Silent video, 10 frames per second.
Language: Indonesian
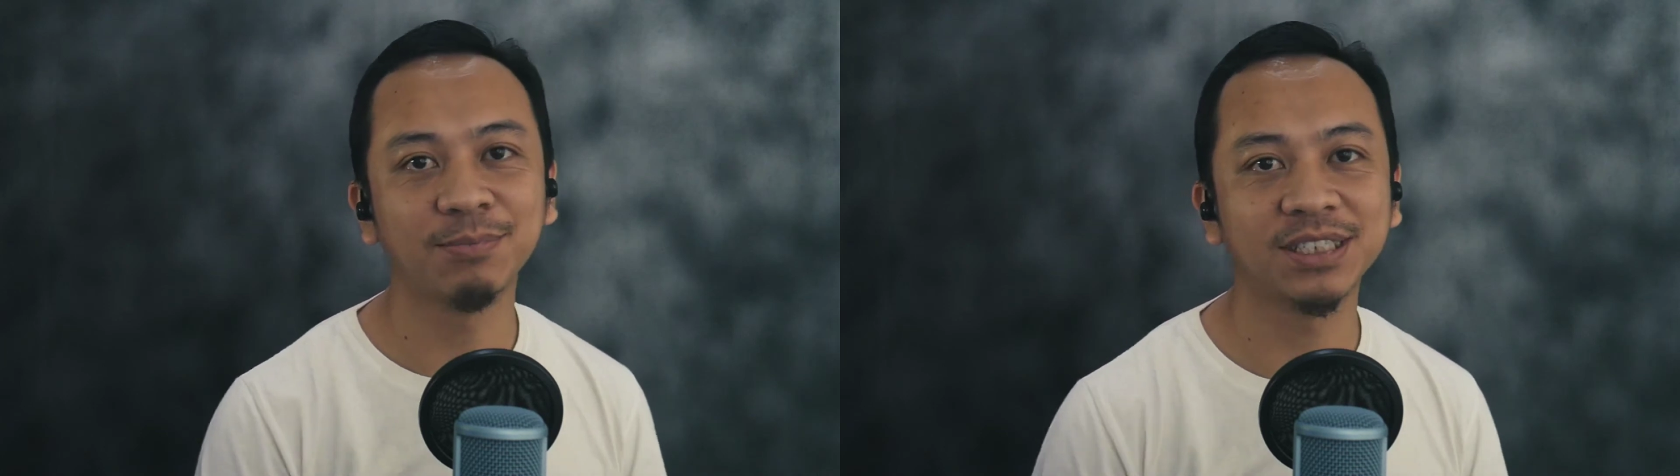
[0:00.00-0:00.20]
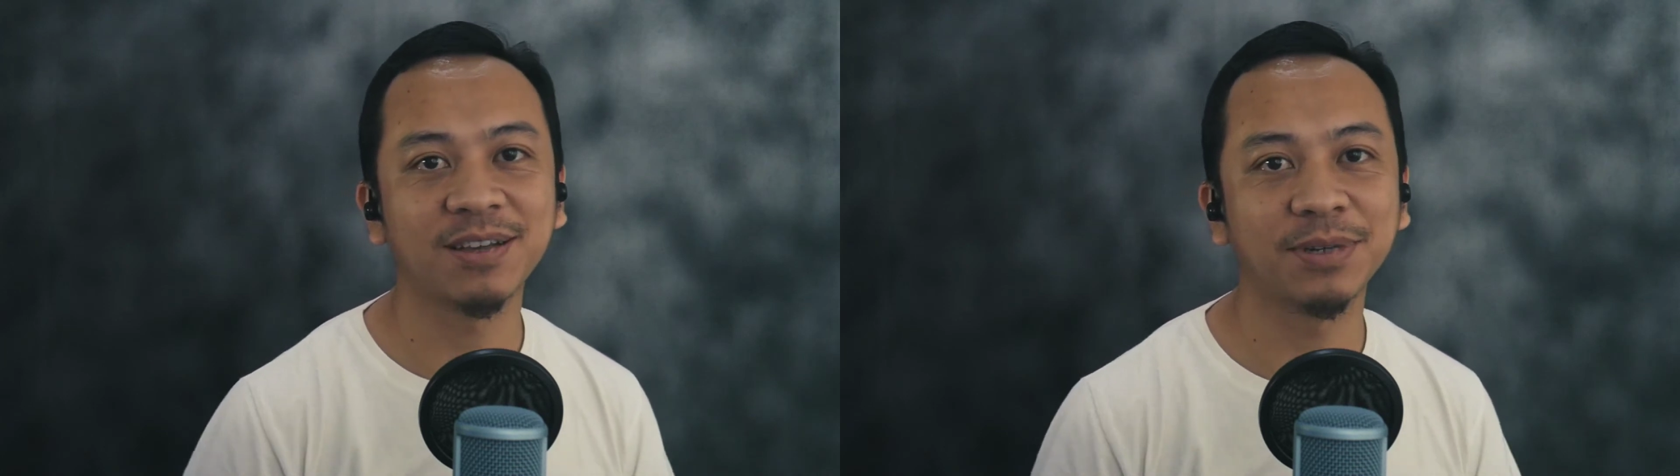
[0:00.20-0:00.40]

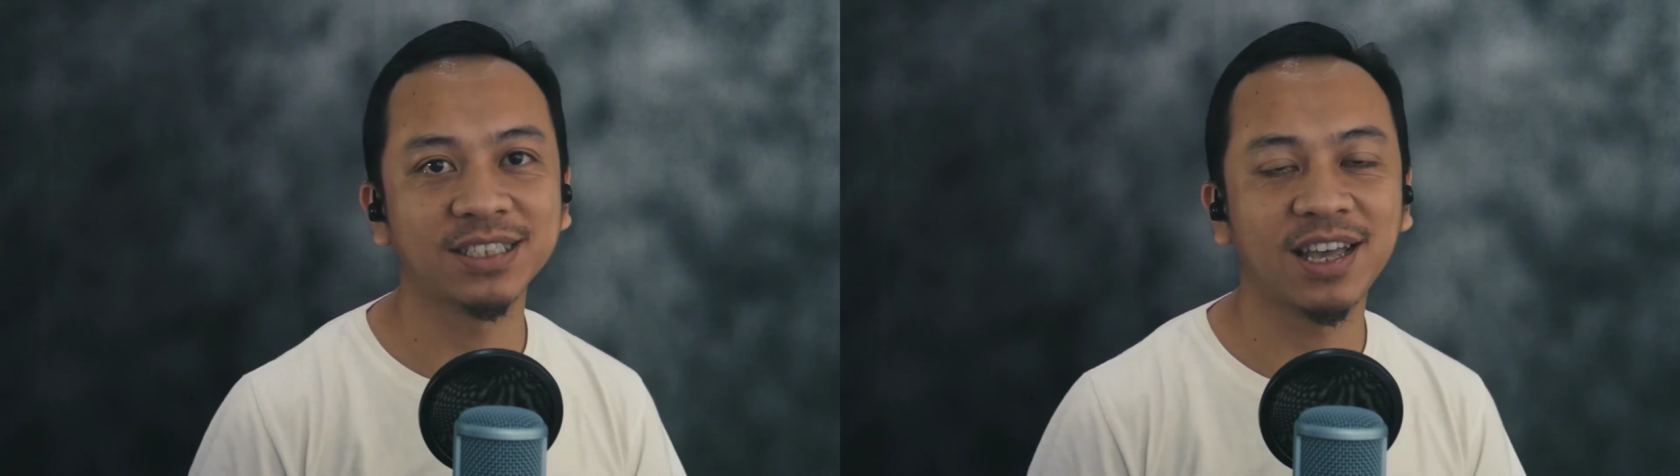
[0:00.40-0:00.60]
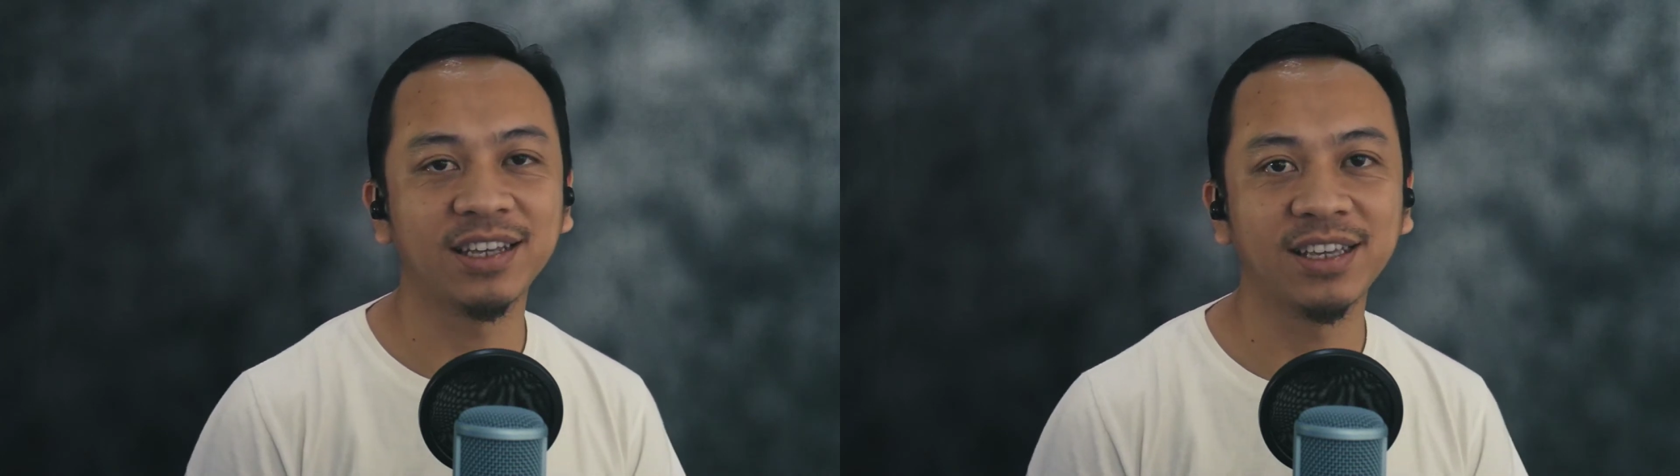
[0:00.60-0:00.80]
bersama
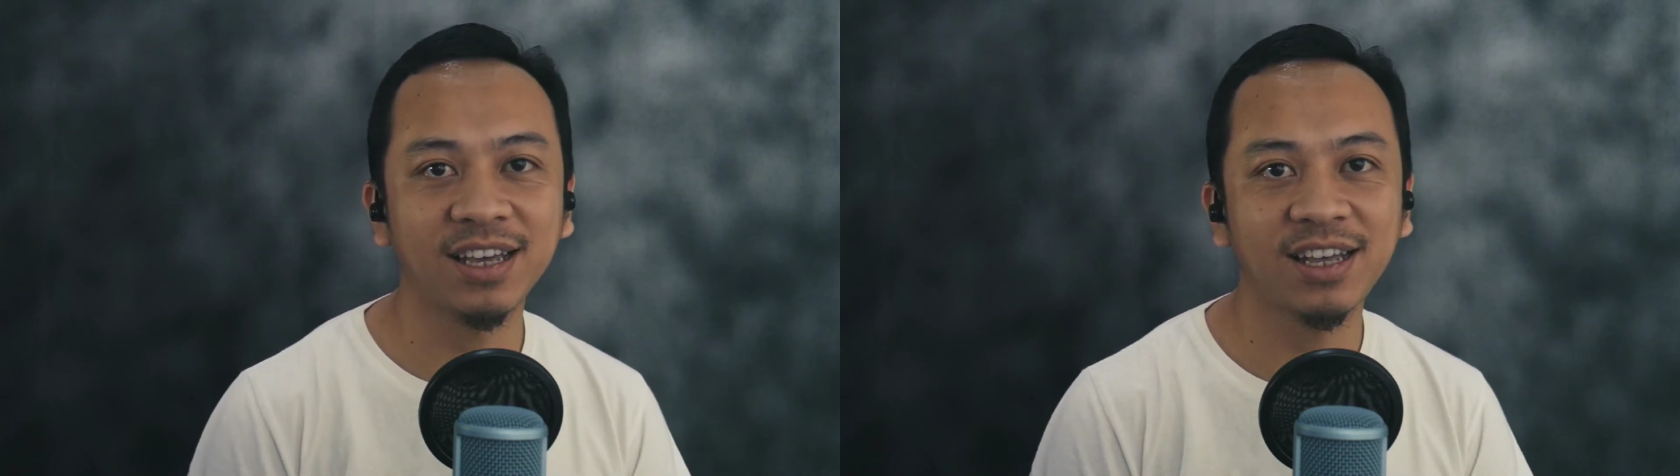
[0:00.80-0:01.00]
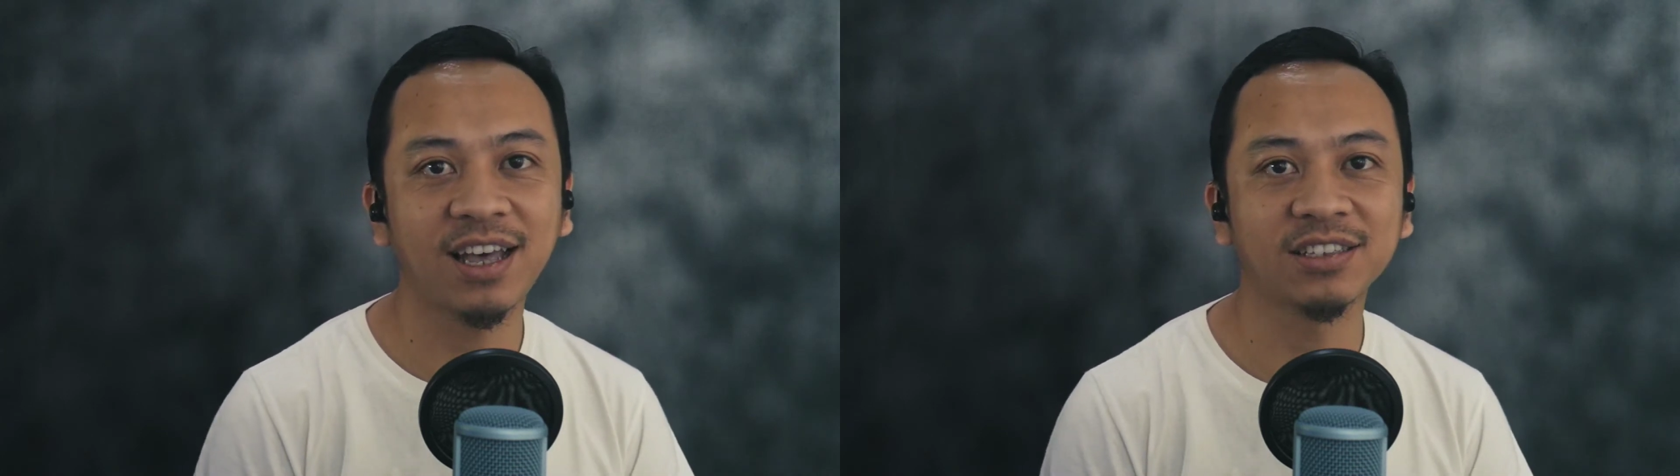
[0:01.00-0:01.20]

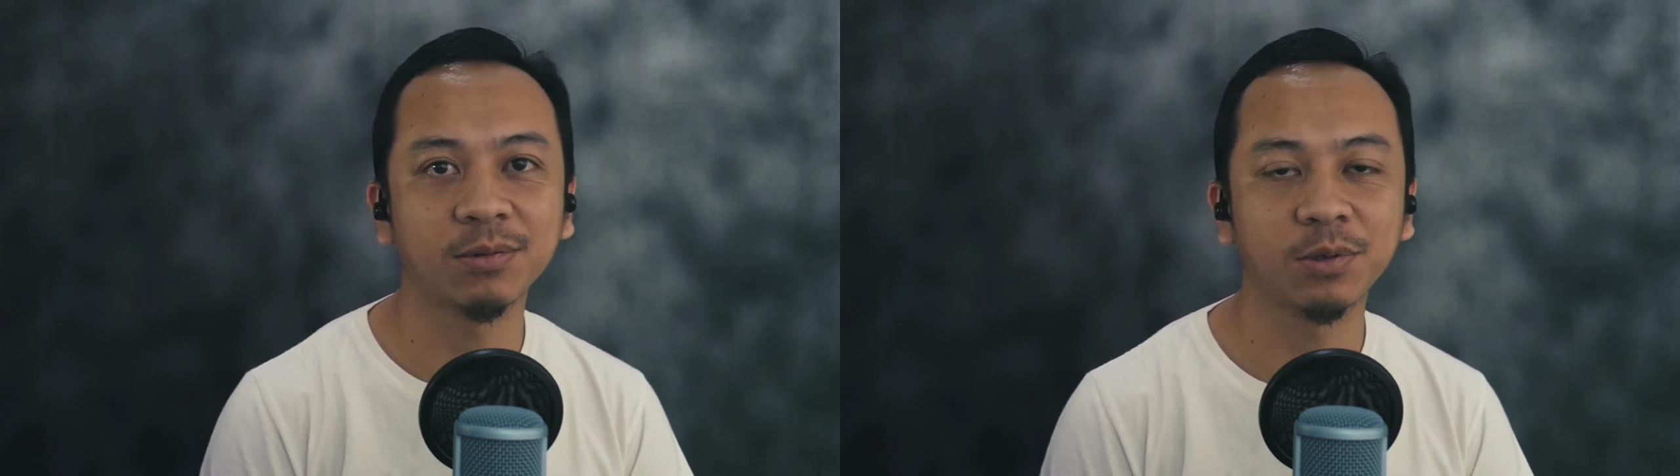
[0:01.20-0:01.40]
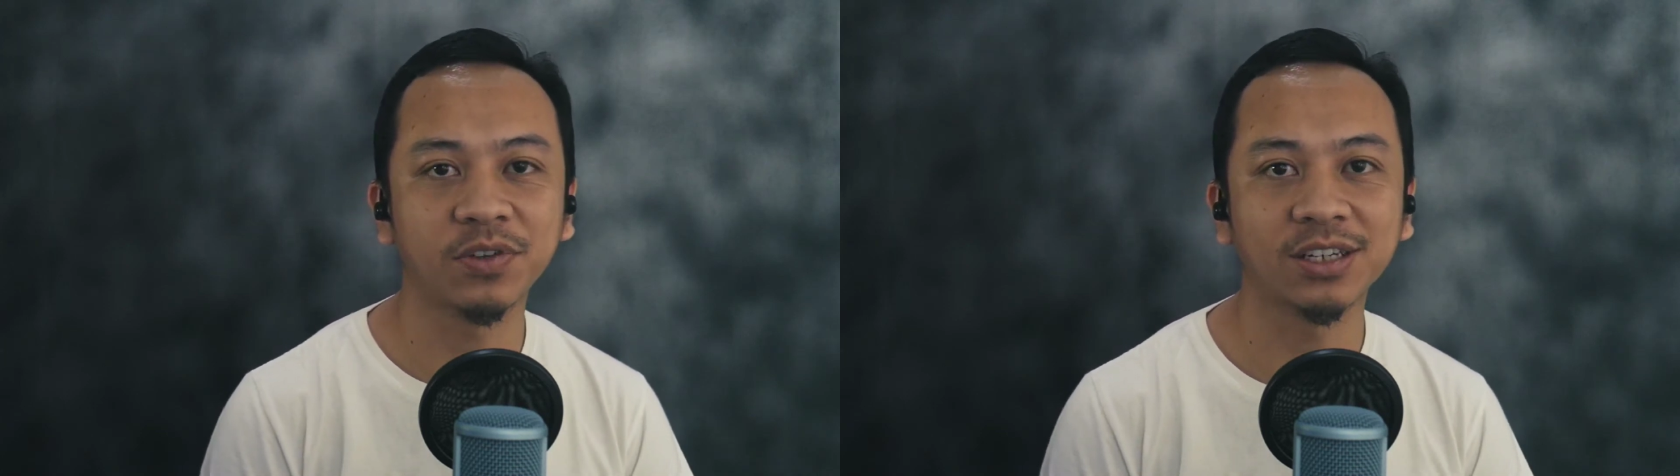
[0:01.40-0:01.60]
saya,
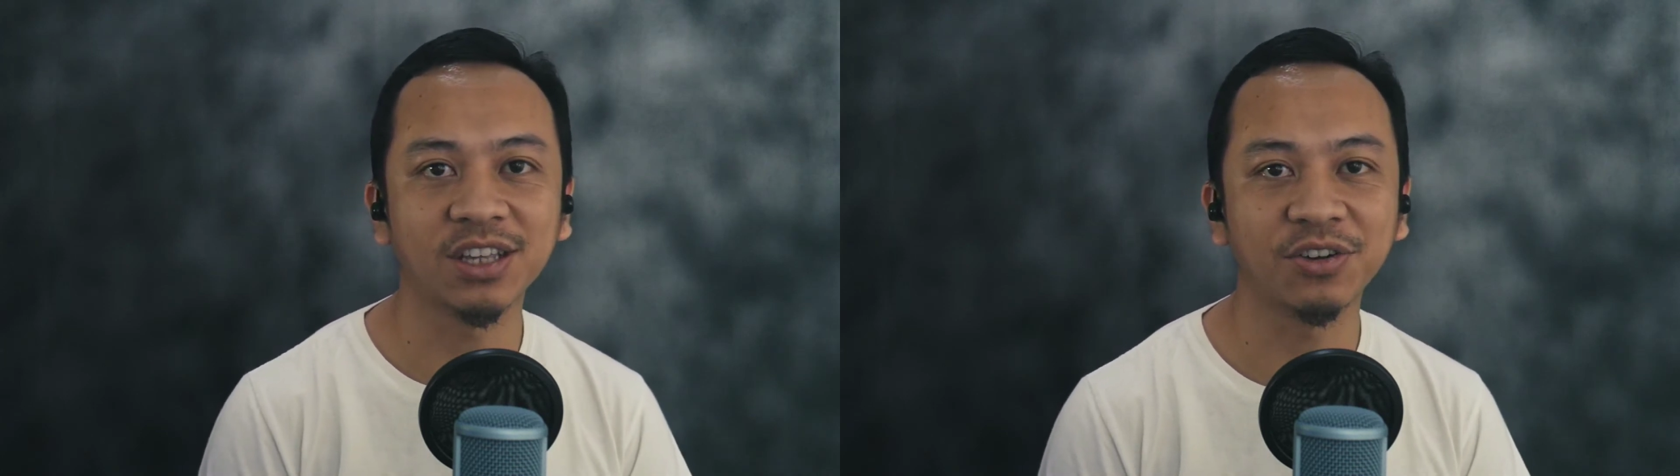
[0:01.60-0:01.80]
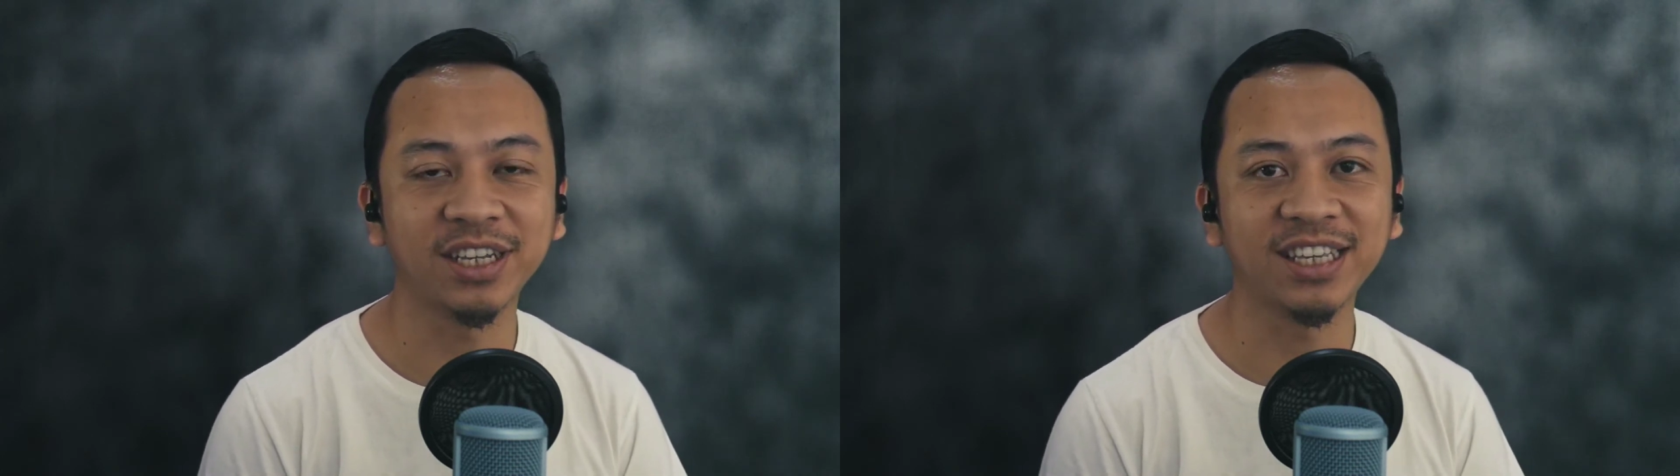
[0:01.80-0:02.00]
Asep Sufian
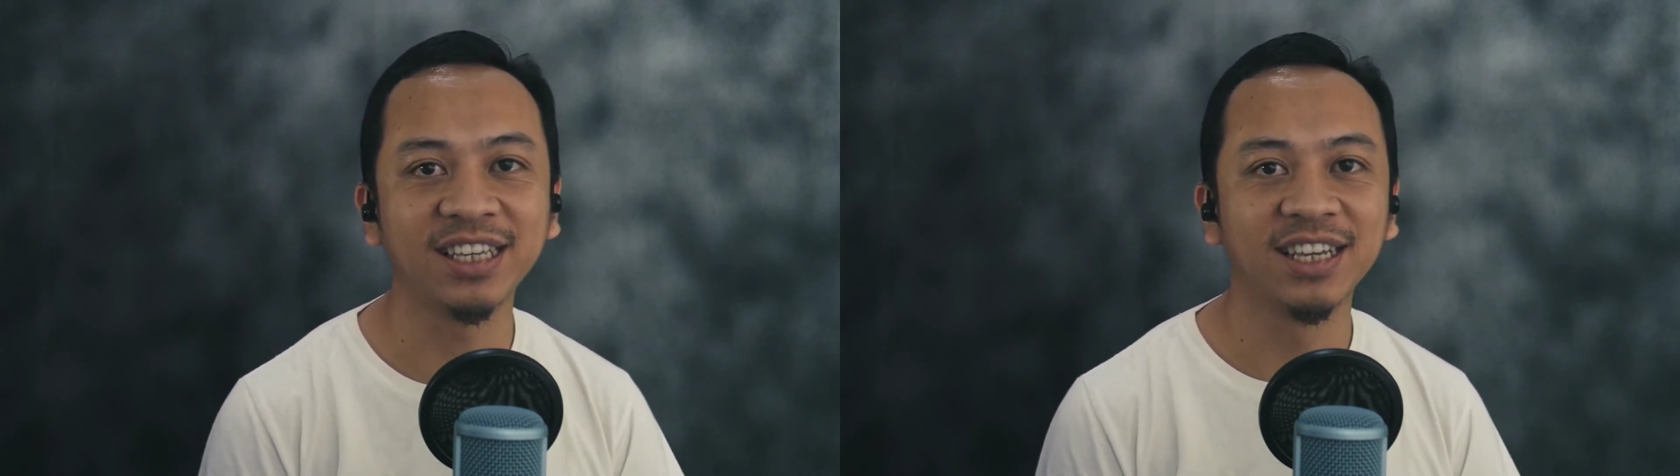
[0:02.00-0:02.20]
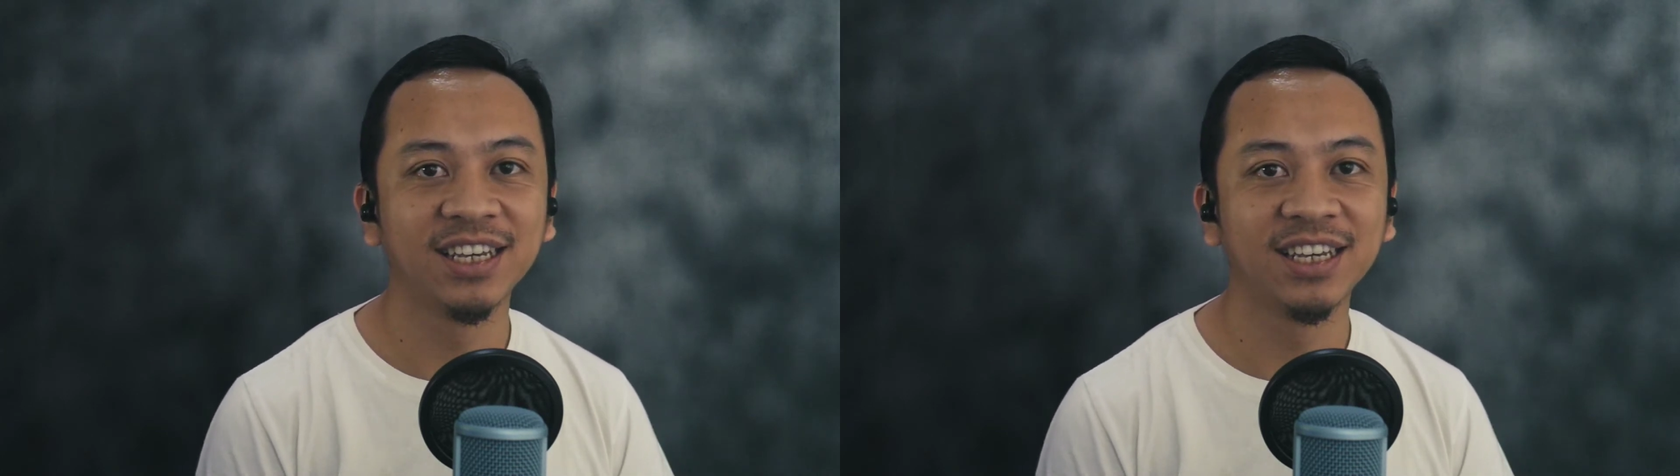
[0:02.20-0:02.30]
Sauri.